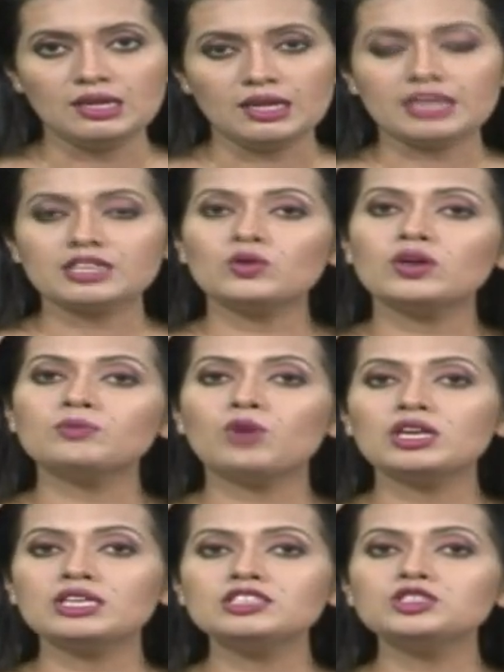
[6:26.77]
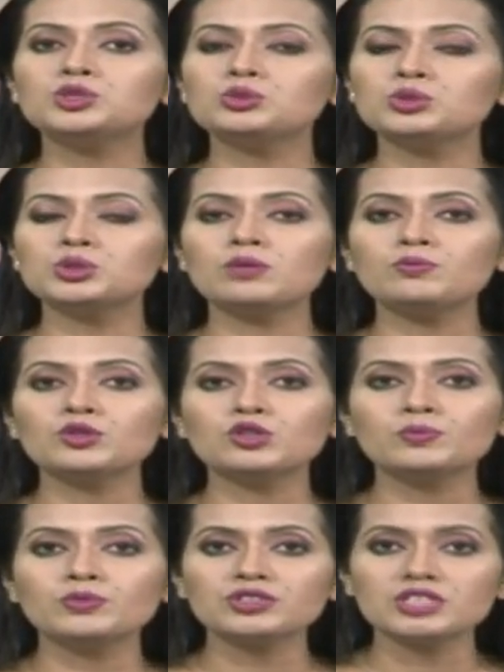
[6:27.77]
এরদোয়ান বলেন সুসম্পর্ক
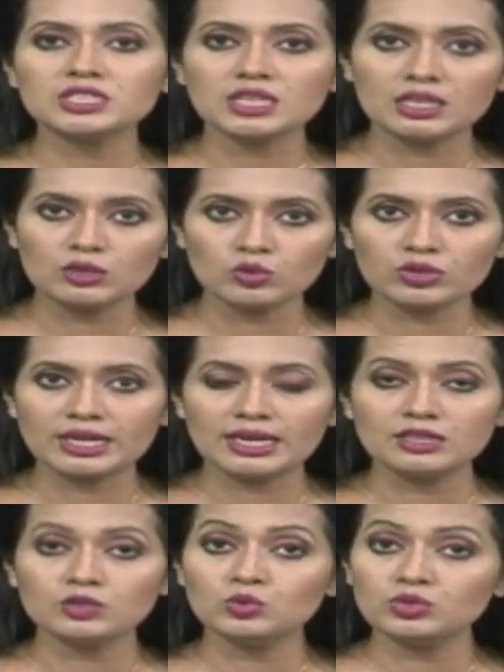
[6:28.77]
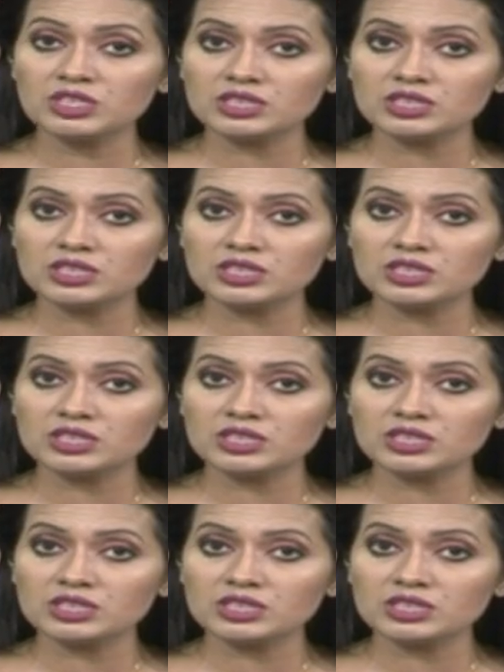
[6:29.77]
প্রতিষ্ঠার লক্ষ্যে দুদেশের